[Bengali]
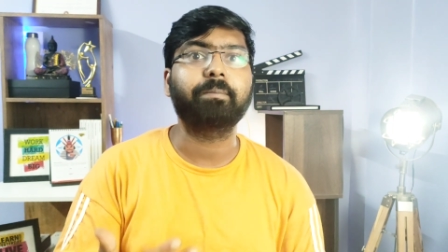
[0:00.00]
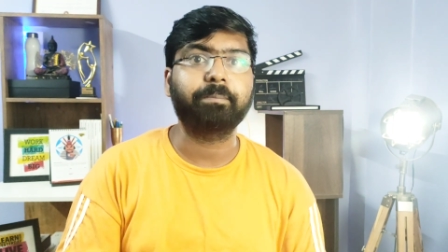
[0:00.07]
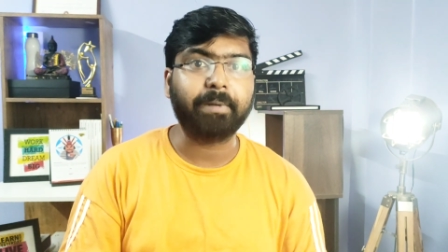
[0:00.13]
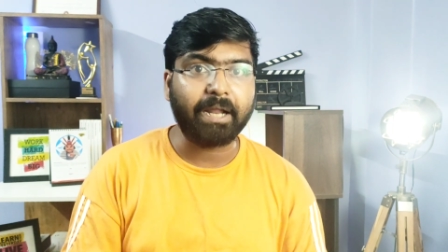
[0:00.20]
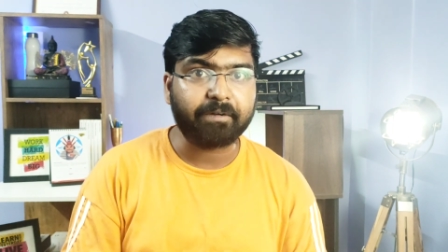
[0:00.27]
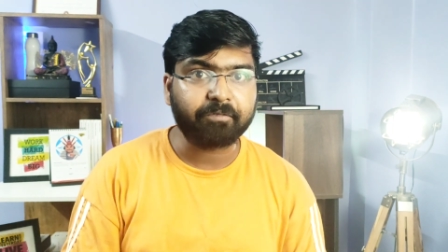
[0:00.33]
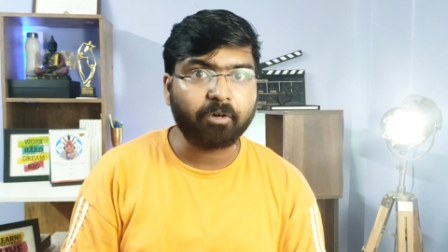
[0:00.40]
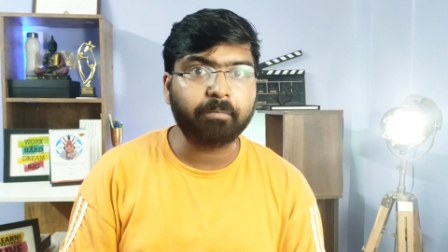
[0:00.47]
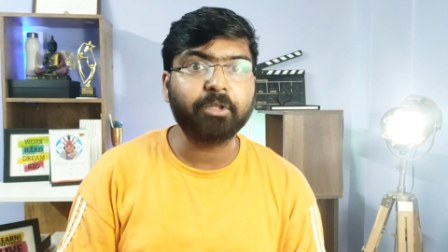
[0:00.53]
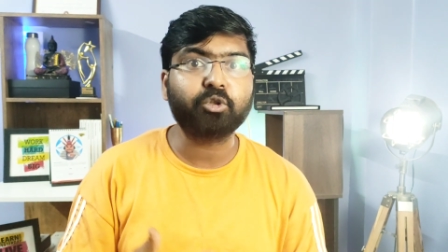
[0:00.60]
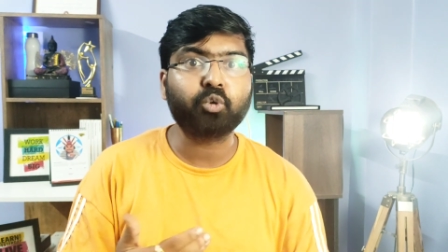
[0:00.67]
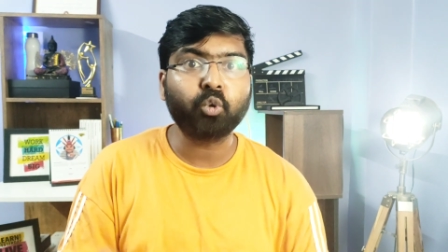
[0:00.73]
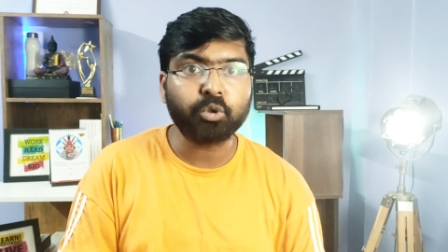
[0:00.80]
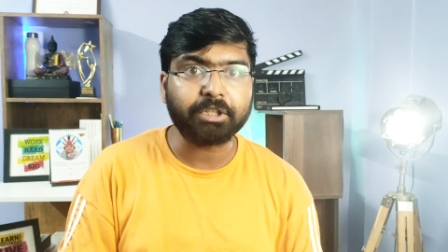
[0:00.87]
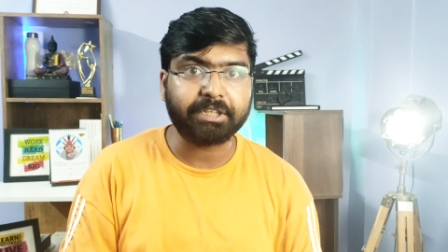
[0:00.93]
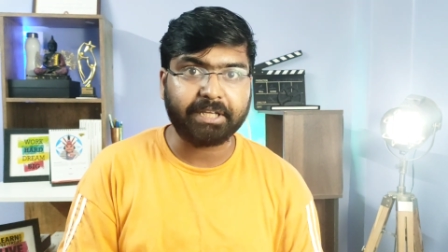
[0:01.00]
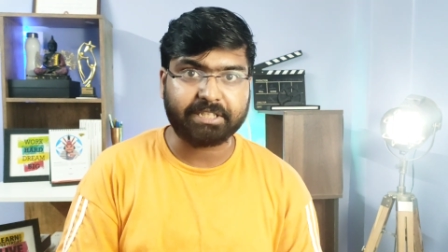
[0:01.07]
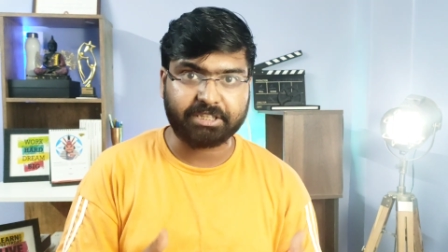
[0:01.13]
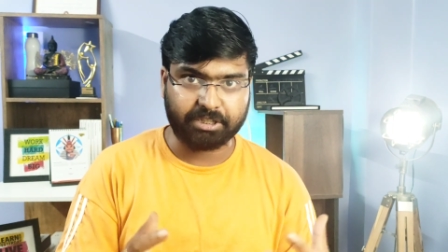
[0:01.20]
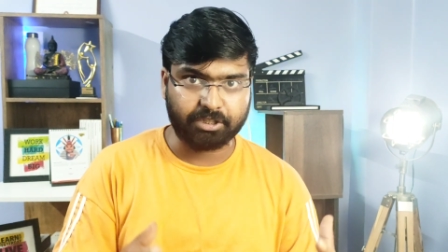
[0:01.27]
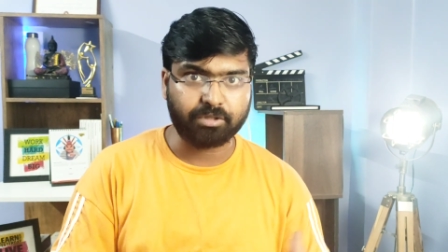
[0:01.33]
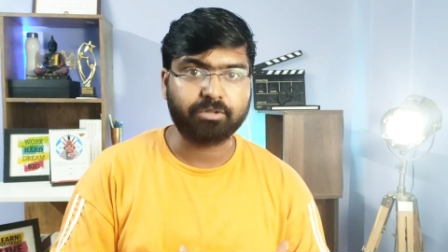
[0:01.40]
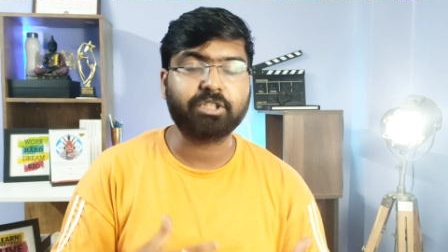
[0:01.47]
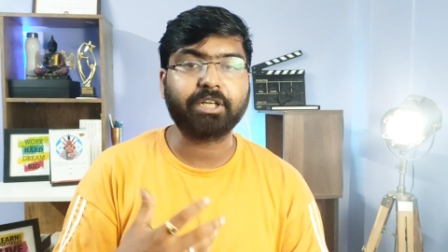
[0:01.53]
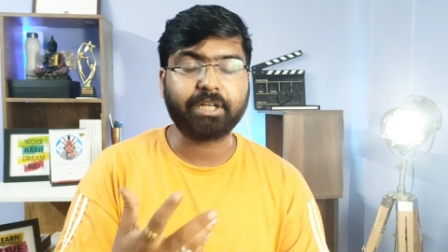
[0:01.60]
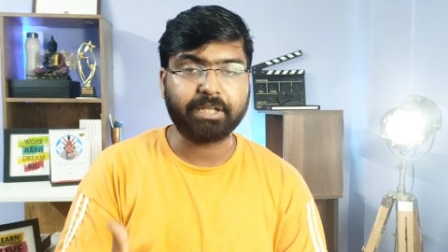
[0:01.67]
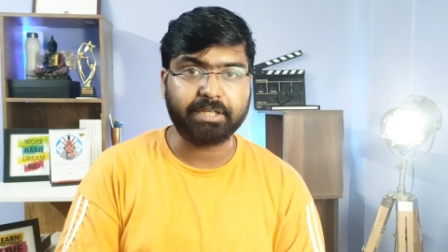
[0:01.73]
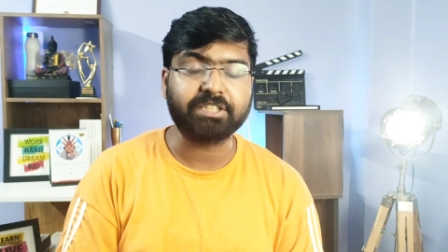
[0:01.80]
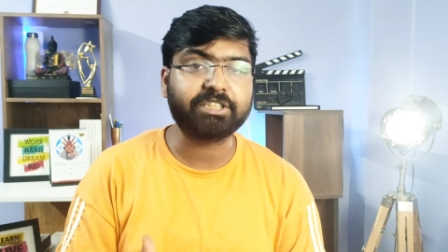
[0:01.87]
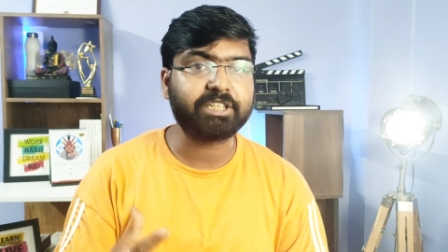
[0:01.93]
প্ল্যাটফর্মের থ্রুতে দেখছি সেটা
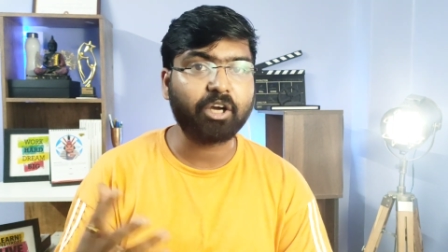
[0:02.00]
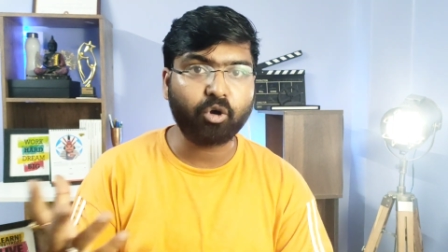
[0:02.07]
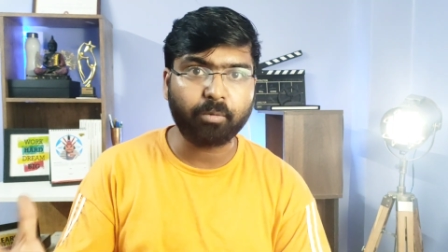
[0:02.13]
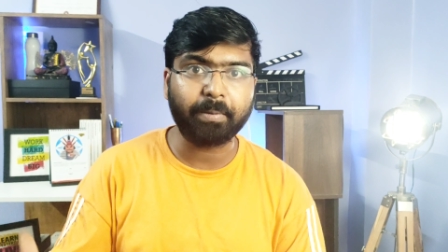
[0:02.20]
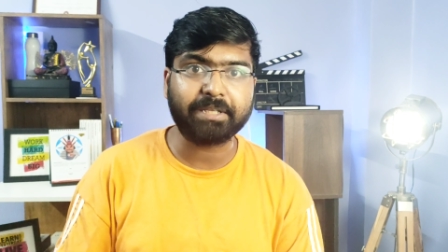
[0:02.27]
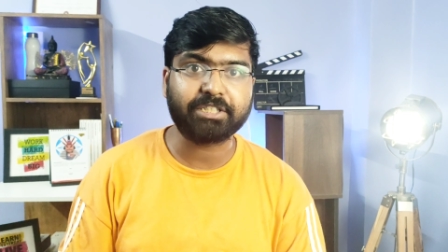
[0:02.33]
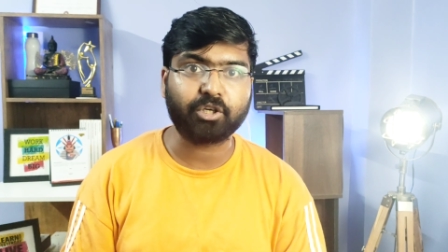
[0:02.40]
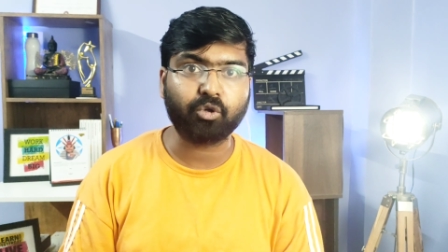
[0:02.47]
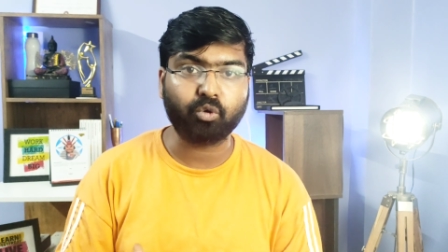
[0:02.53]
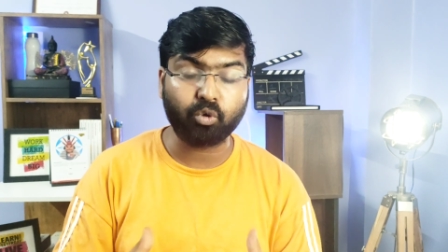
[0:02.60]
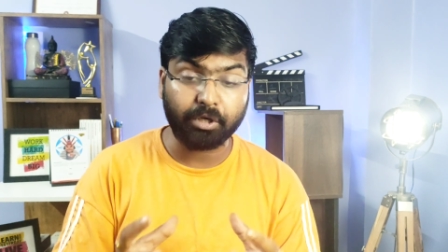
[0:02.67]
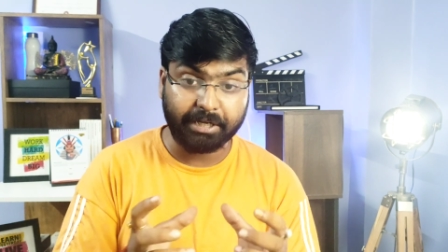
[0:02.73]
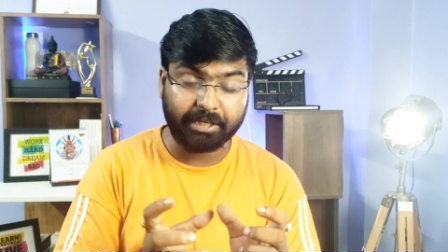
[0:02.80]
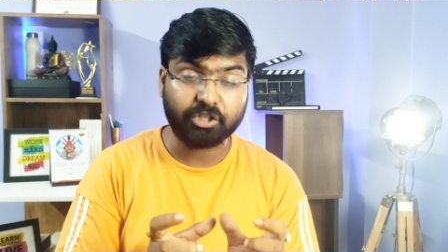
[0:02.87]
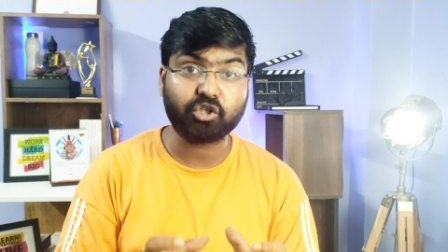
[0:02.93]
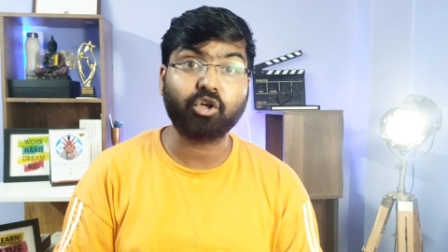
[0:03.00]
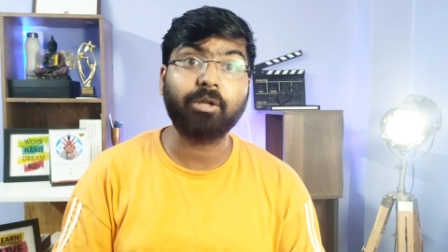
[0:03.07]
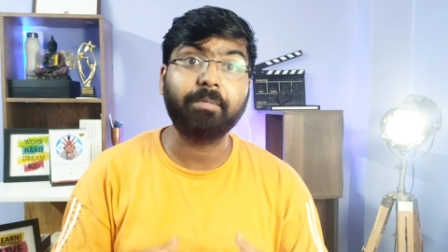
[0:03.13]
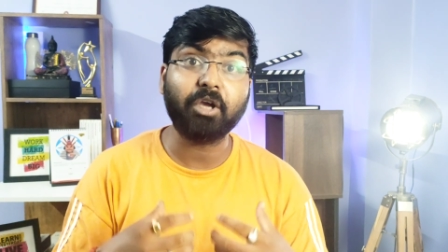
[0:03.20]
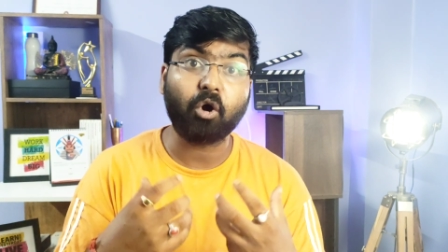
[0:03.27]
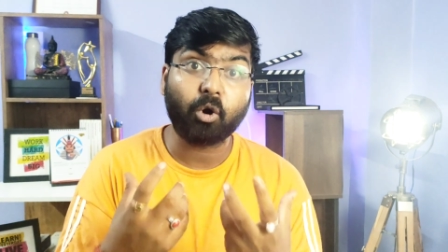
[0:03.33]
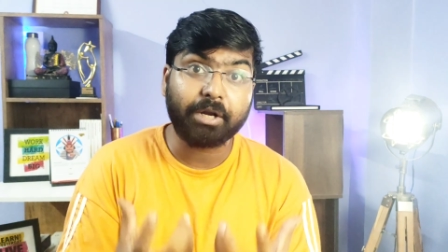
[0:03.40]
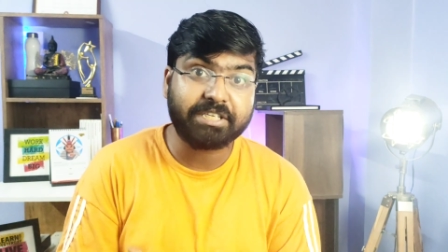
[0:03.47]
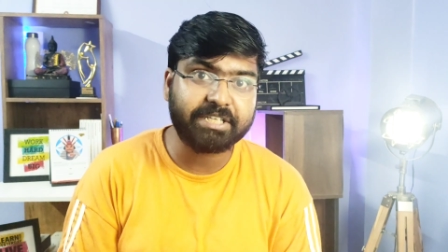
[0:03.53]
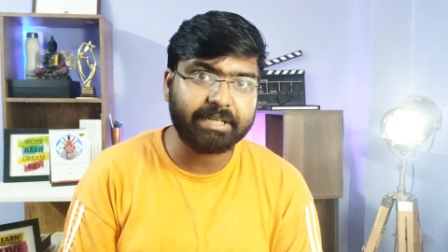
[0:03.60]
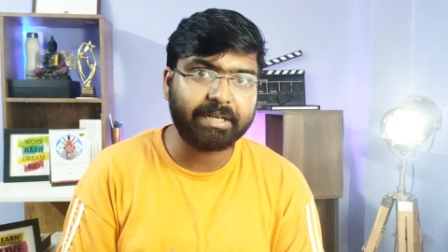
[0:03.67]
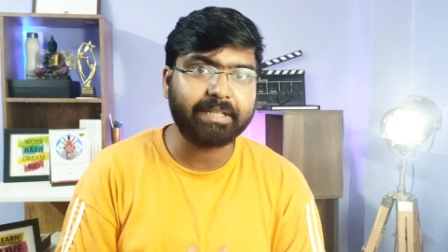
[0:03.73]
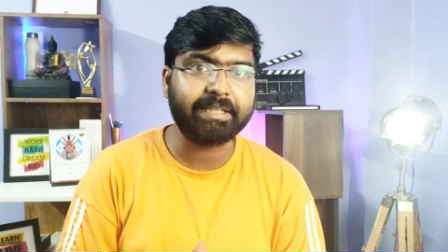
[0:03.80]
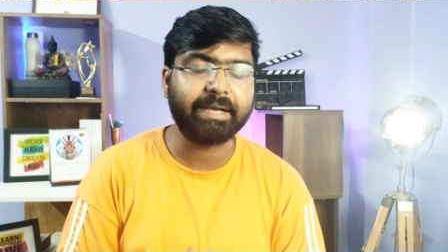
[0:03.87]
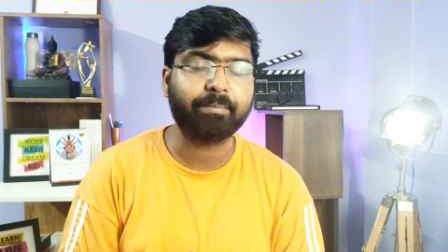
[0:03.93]
ইনস্টা হোক বা যে কোনো হোক এটা যখন আমি
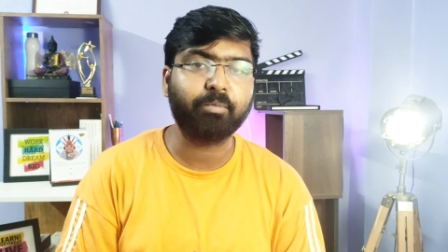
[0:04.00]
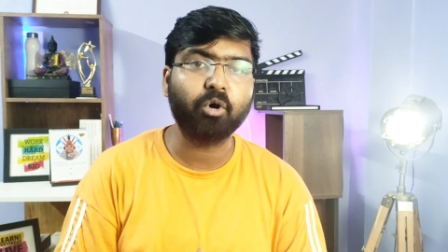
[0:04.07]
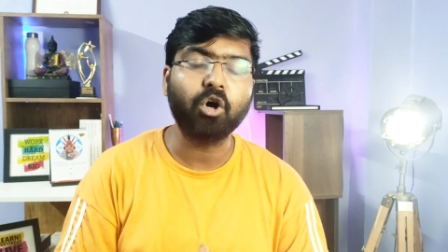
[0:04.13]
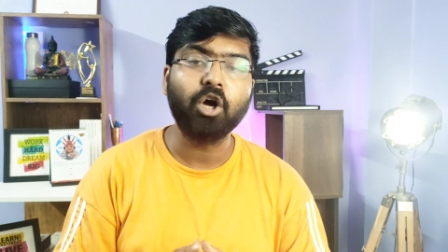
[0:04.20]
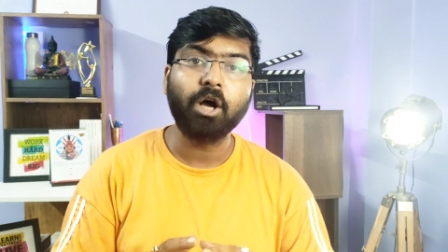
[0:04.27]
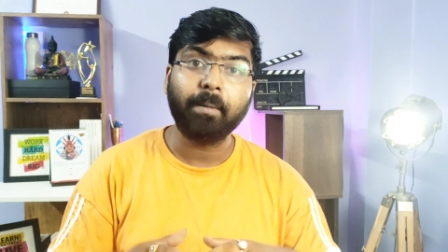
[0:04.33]
অরিজিনালি দেখবো